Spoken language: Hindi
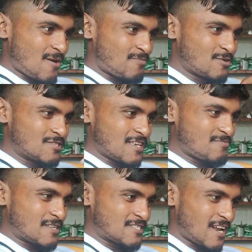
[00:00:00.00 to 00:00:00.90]
अपन से
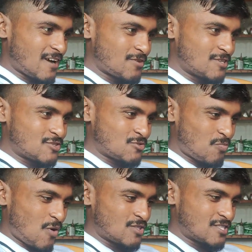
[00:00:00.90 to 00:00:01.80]
बचना
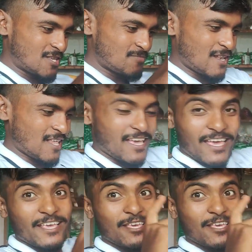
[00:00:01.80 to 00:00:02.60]
इंस्पॉन्सिबल है